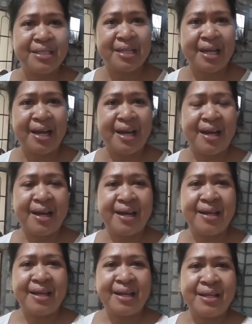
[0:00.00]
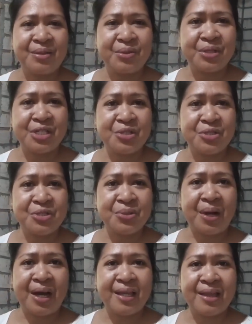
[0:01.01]
Tsaka nutritious yung
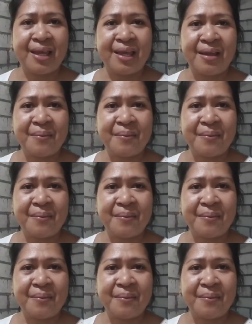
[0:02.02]
ating